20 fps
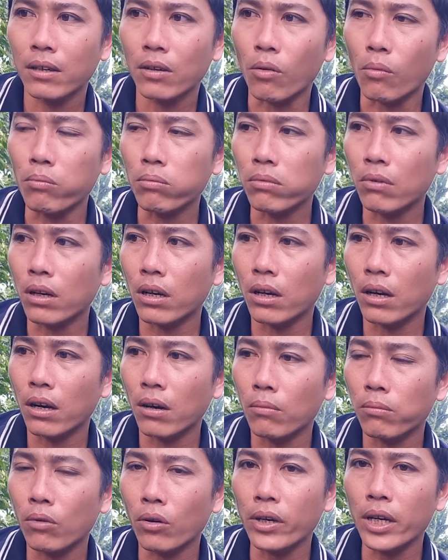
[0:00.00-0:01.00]
cũng ờ,
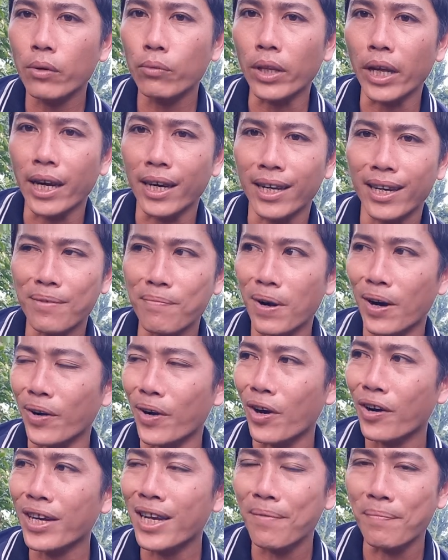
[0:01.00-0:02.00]
không có nhiêu tiền nhưng mà hồi
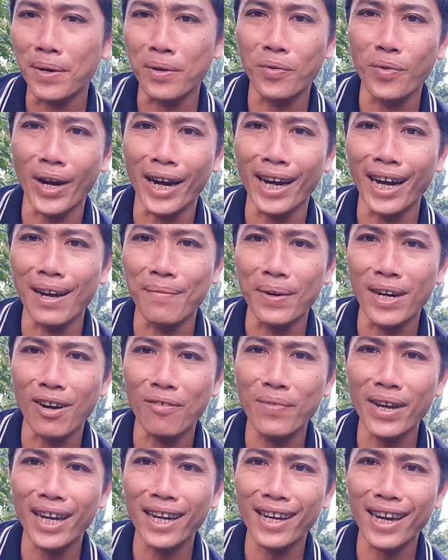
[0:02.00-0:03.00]
đó nhà mình quay là mình
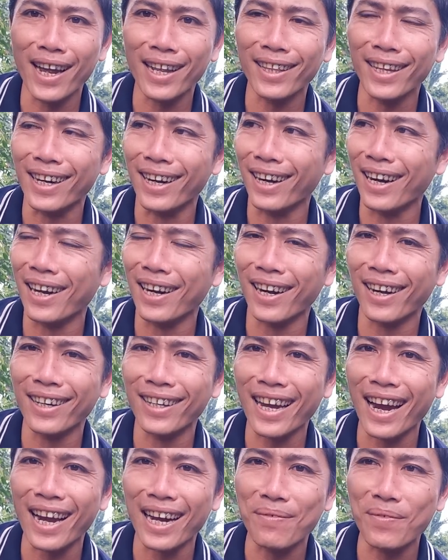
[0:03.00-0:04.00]
không biết cái giá tiền là cái
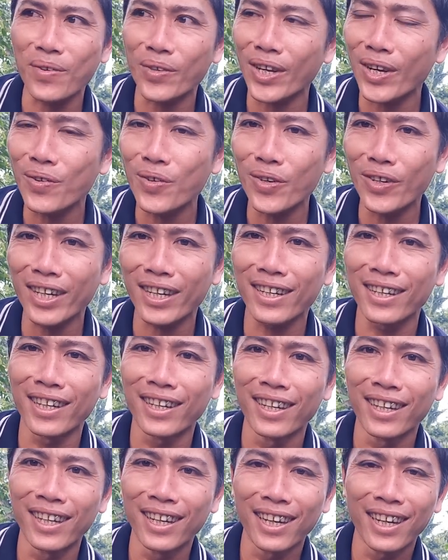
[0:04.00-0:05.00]
chai này bao nhiêu luôn á
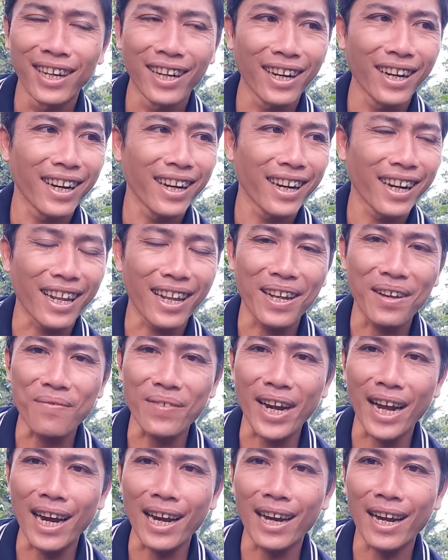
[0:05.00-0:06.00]
là hôm
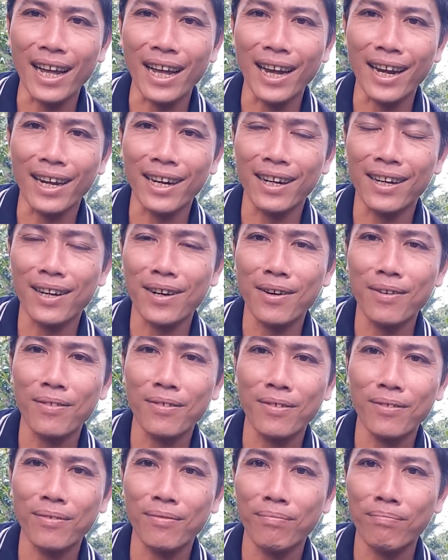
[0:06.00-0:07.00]
nay là ờ,
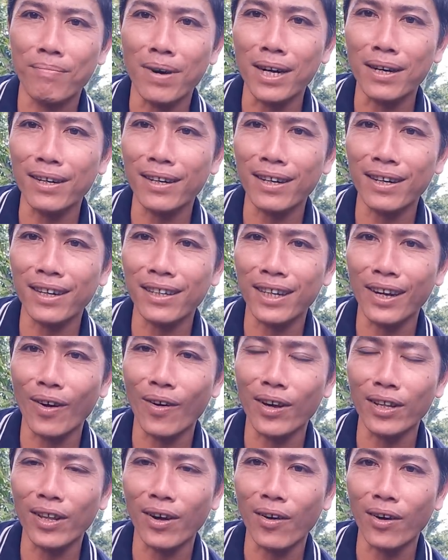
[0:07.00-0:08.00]
mực
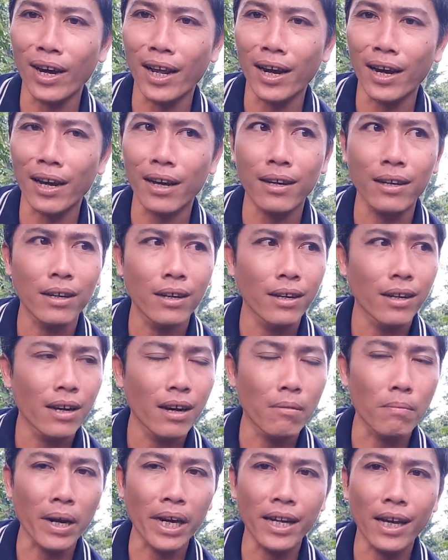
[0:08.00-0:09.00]
cho toàn là
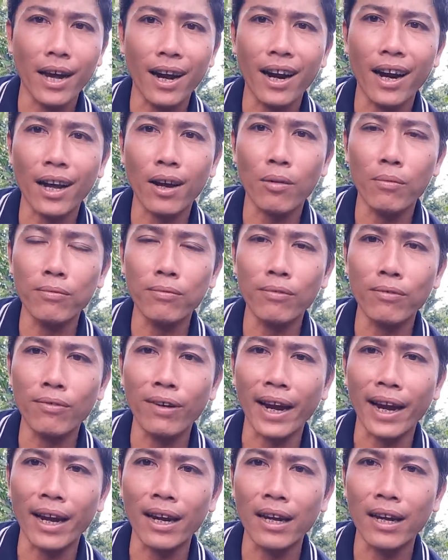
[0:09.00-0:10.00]
mấy giờ là cũng
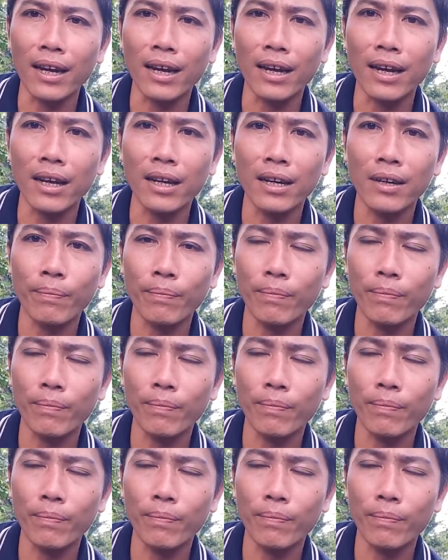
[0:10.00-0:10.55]
khoảng ờ,